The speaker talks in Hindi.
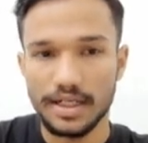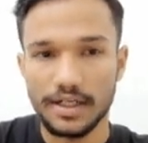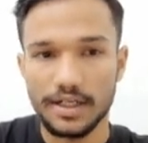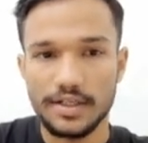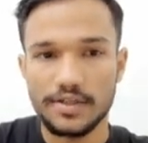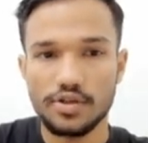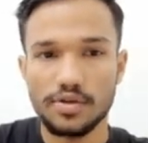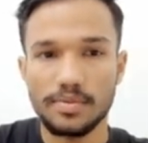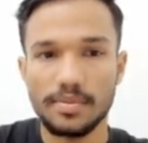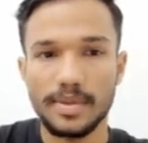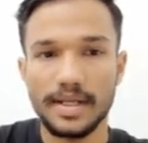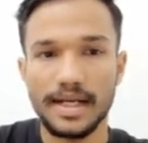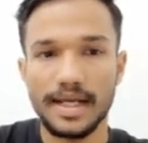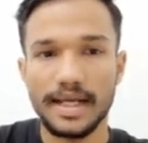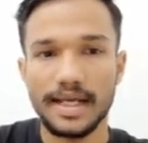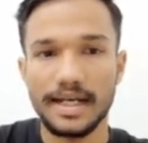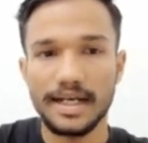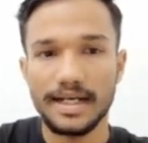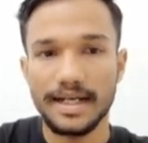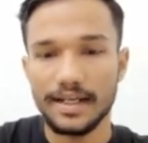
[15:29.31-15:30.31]
कि जो भी
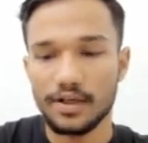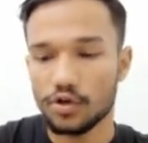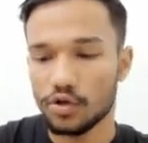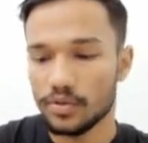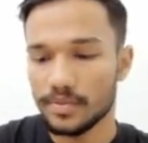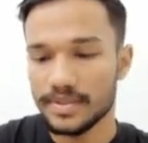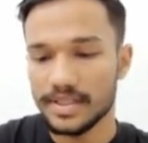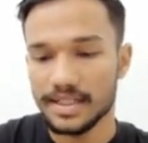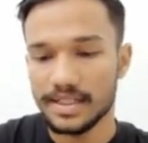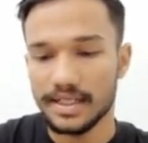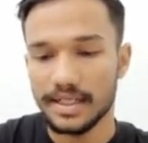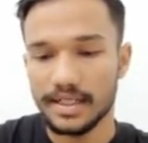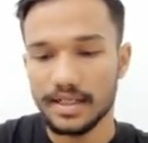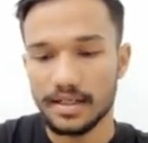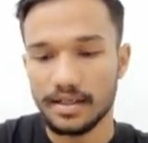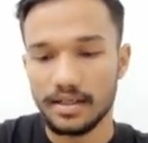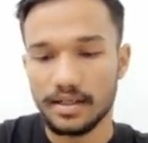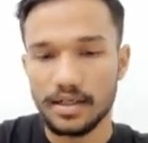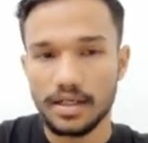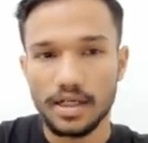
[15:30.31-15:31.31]
मेरा एरे लाइक ऑब्जेक्ट है ना
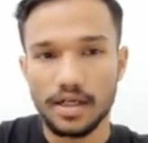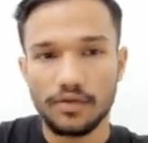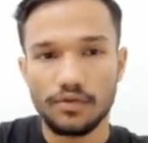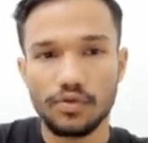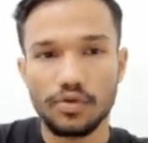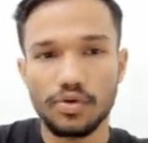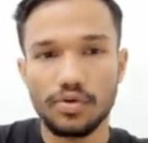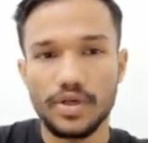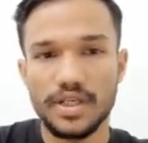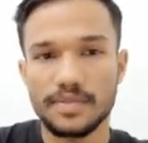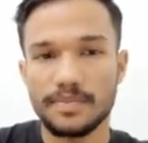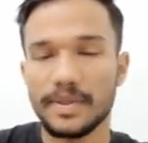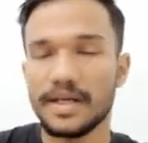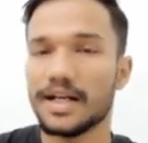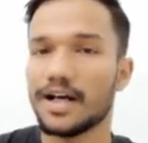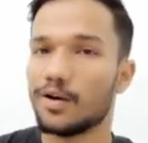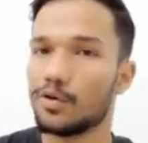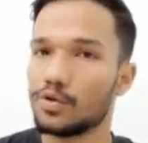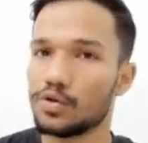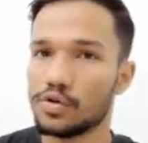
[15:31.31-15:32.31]
वो
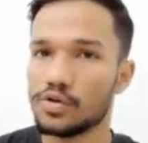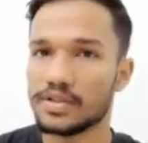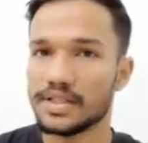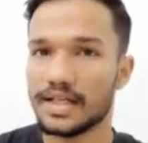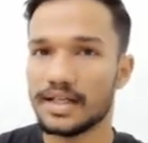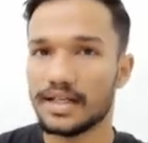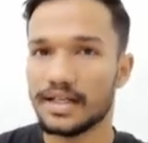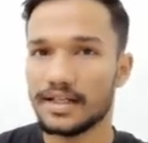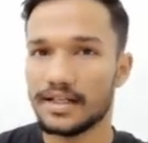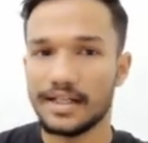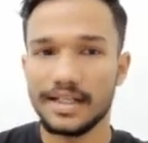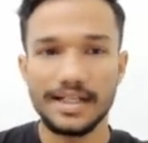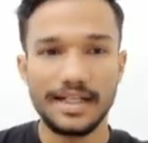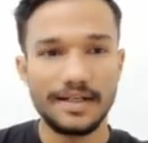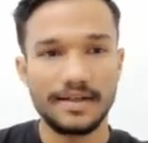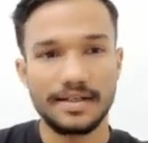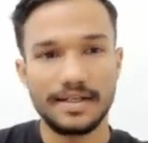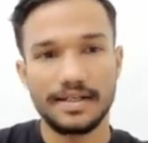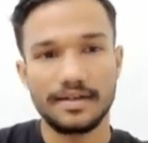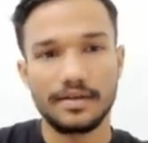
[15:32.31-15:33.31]
स्प्रेड आउट हो जाएगा ठीक है